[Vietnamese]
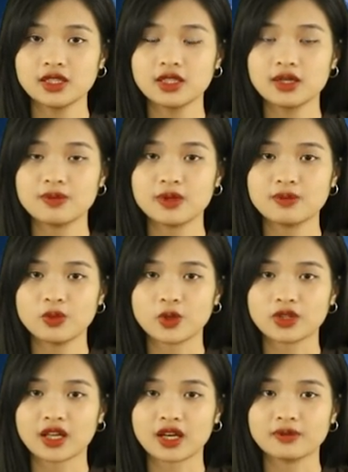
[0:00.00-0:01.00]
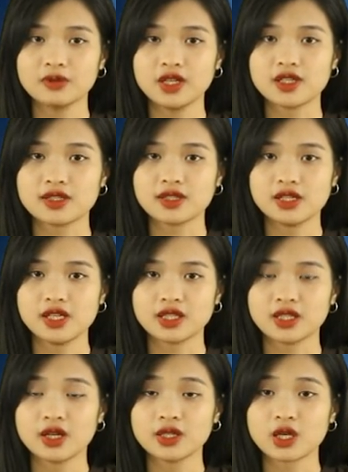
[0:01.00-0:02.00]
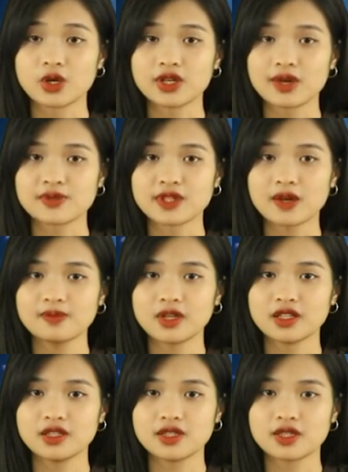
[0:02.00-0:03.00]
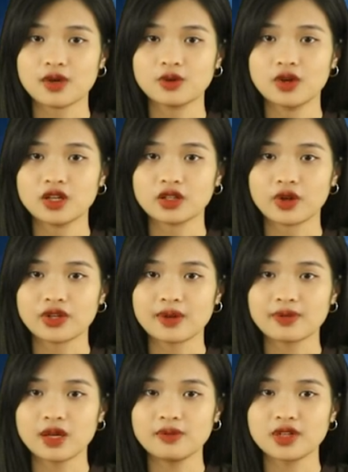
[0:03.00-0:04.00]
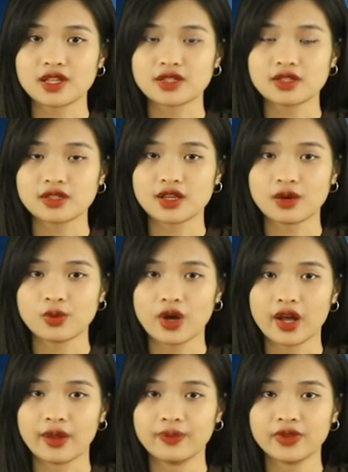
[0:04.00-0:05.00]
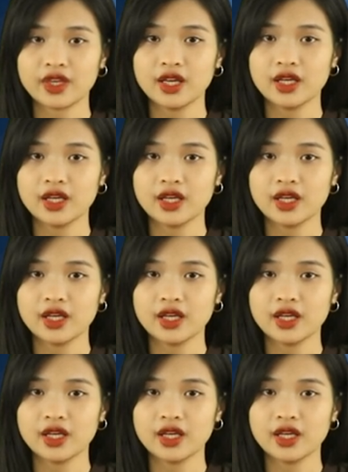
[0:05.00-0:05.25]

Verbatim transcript: tức ngày 11 tháng 10 dương lịch có nạp giáp là đinh dậu, có nạp âm là sơn hạ hỏa.